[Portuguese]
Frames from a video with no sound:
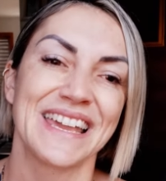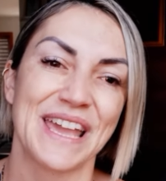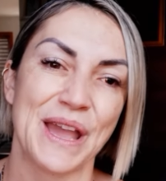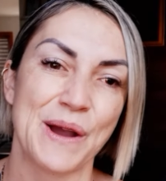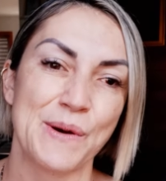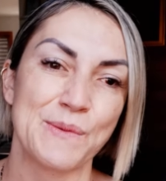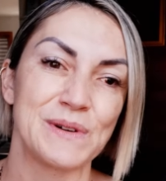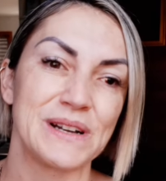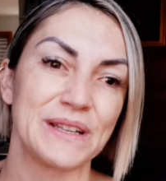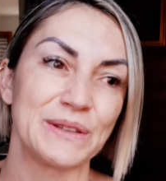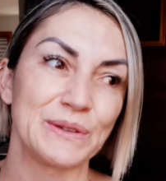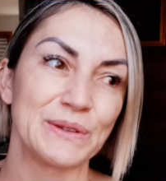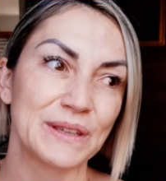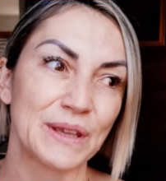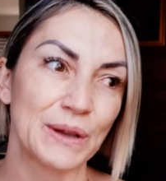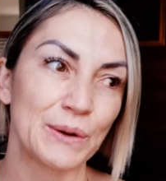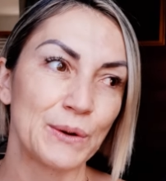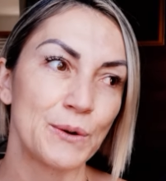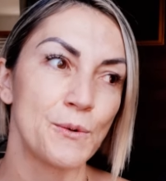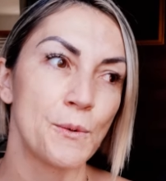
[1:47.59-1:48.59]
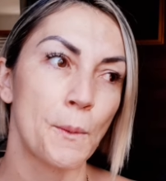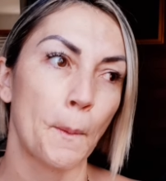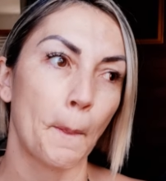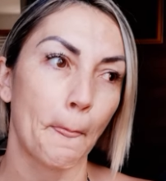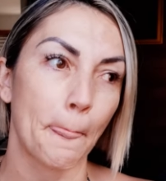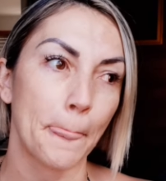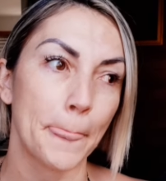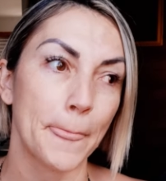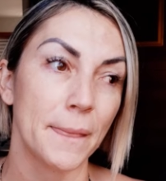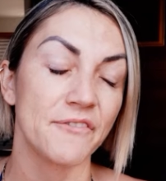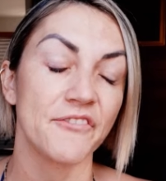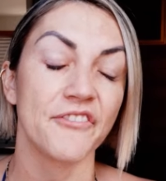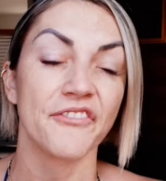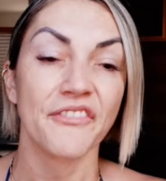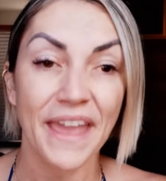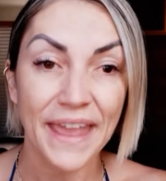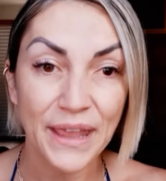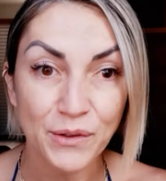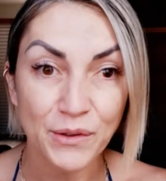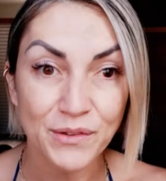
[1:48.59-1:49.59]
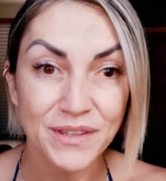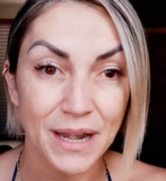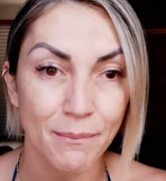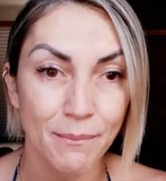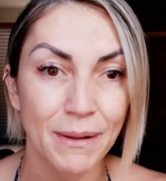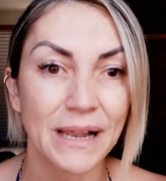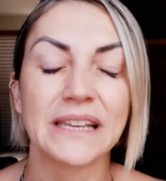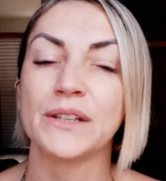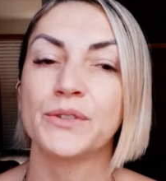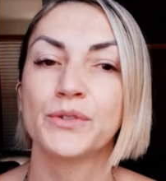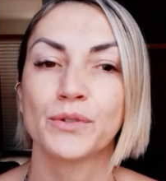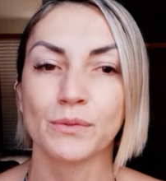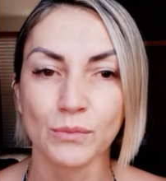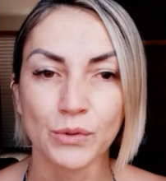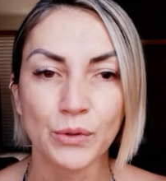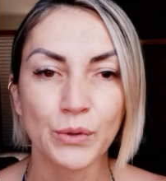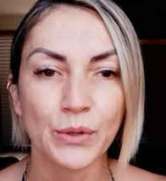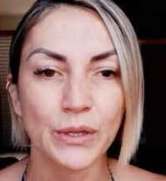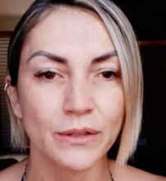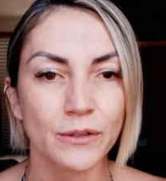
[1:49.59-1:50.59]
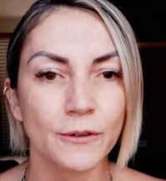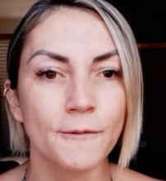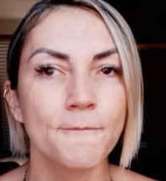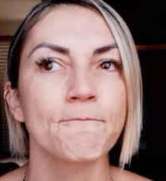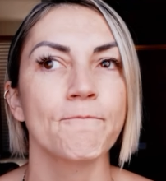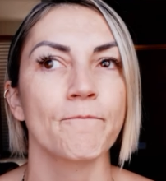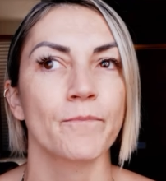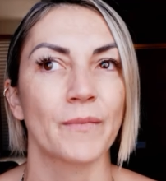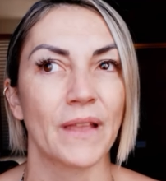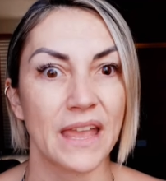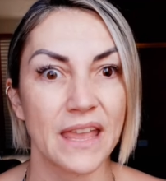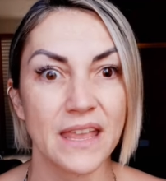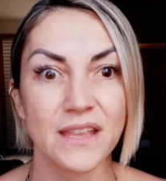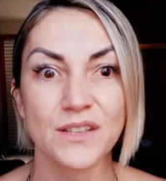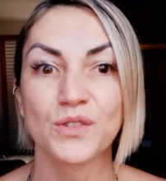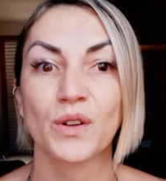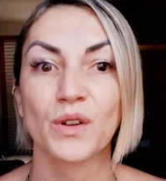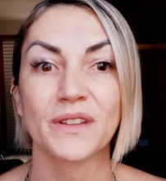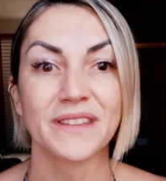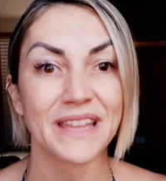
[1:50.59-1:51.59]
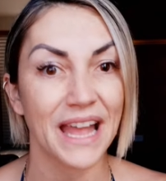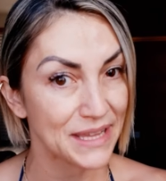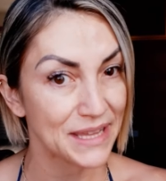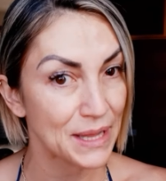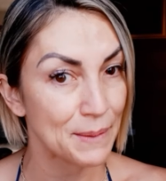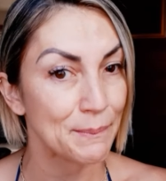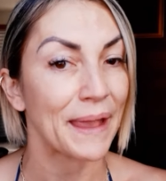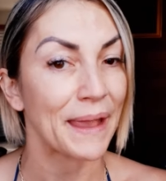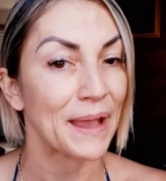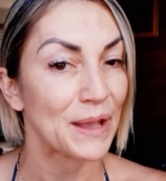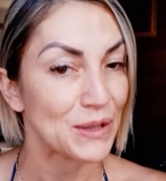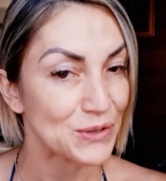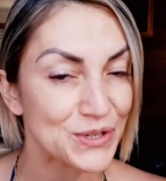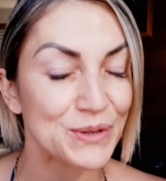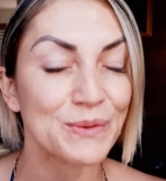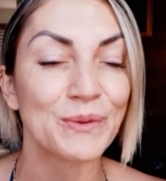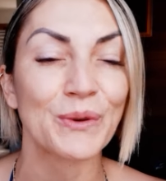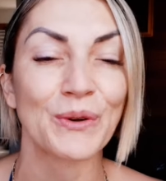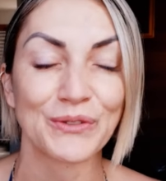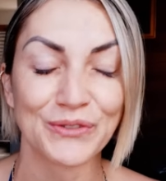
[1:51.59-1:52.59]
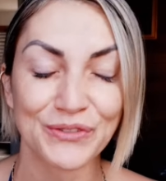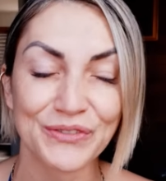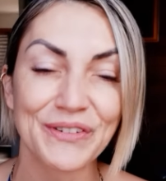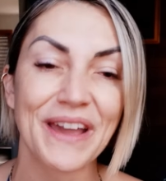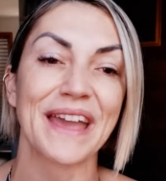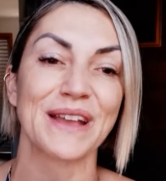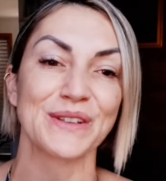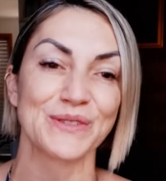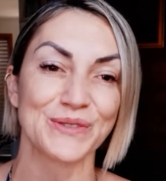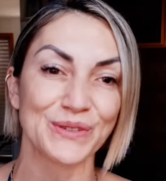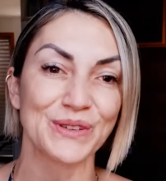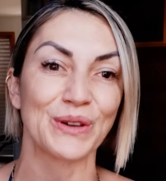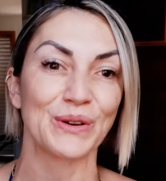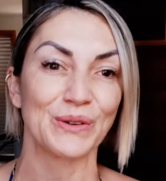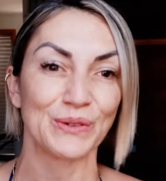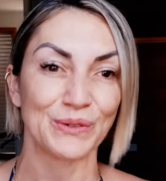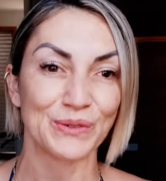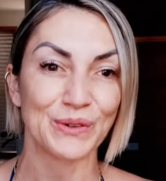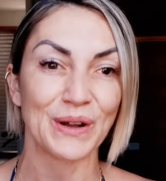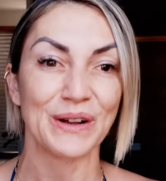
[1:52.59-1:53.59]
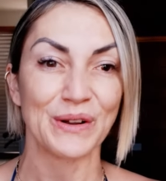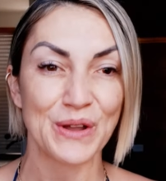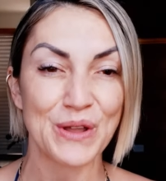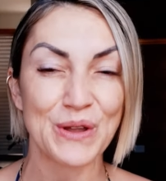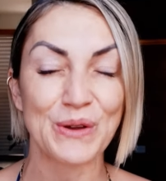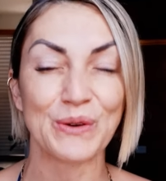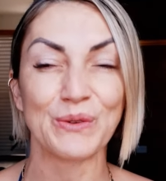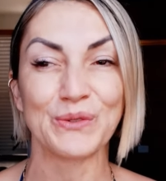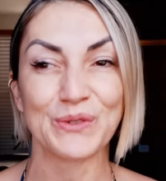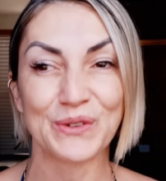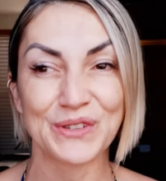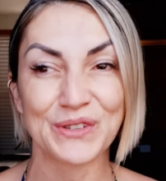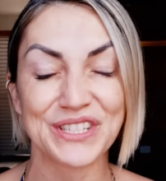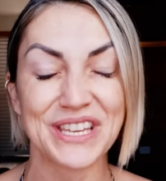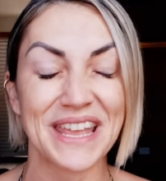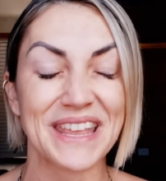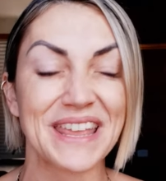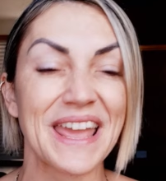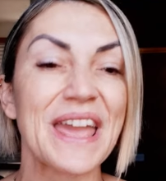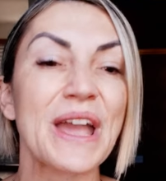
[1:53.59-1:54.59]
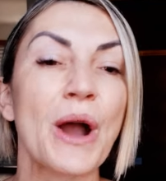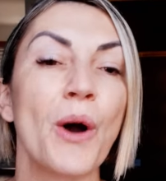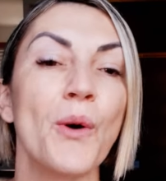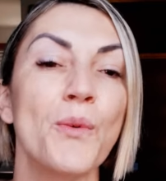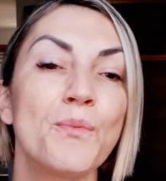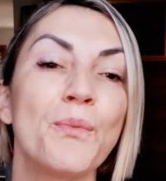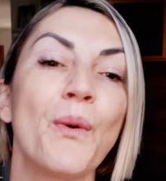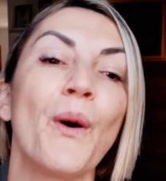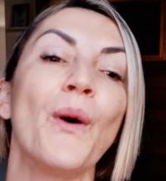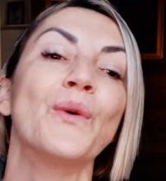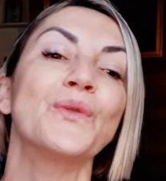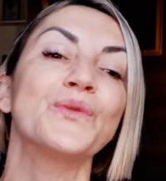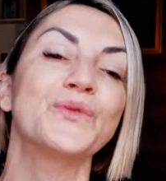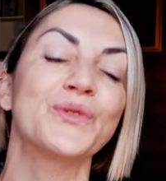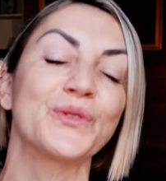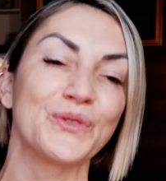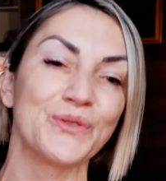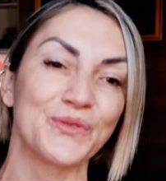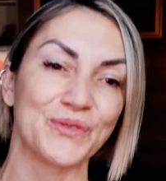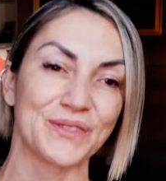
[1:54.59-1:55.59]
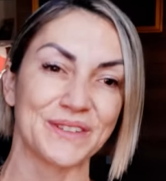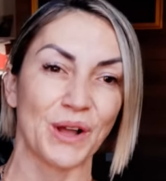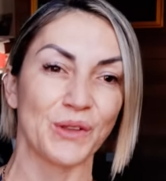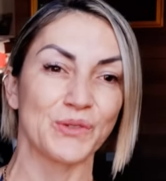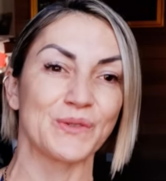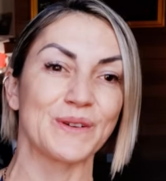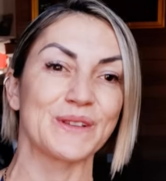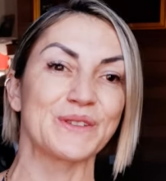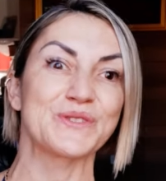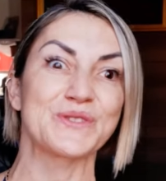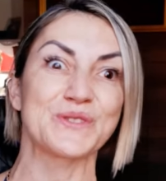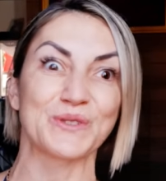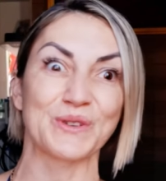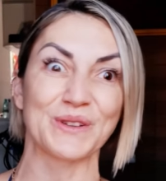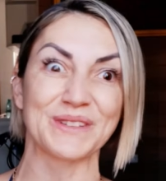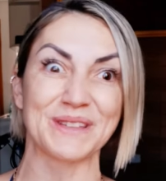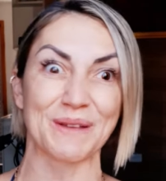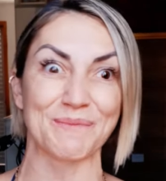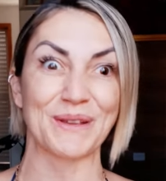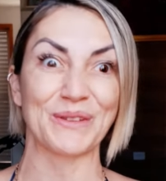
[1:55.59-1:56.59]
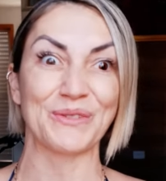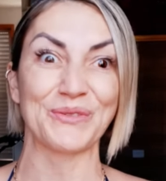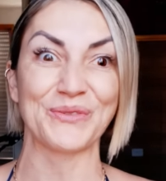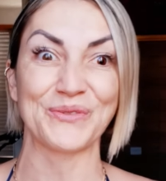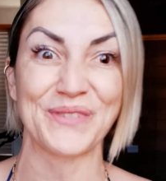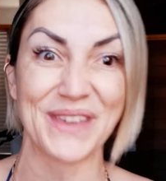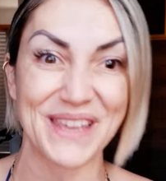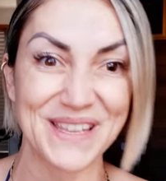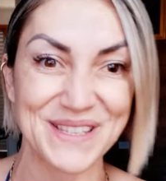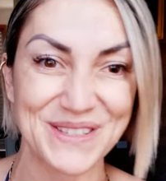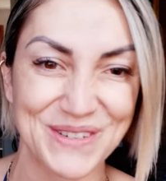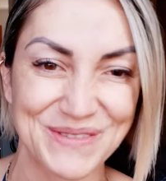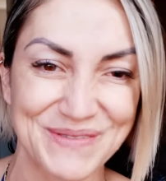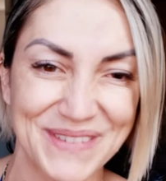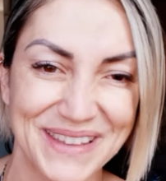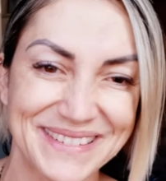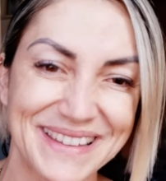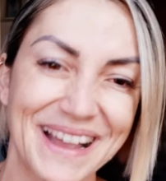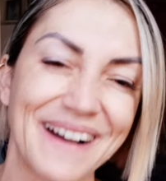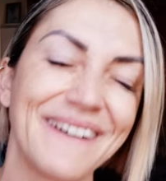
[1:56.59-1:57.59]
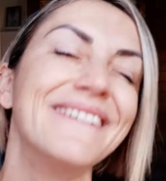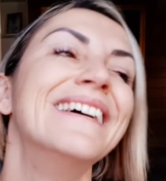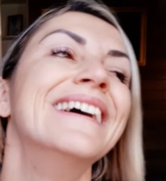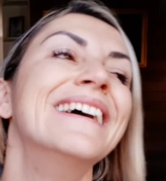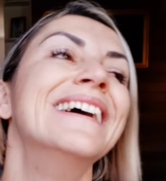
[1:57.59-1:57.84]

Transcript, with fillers: É um ano que eu venho trabalhando muito esgotadamente, confesso que eu, eu cheguei ao ponto do final do ano de esgotamento físico e mental,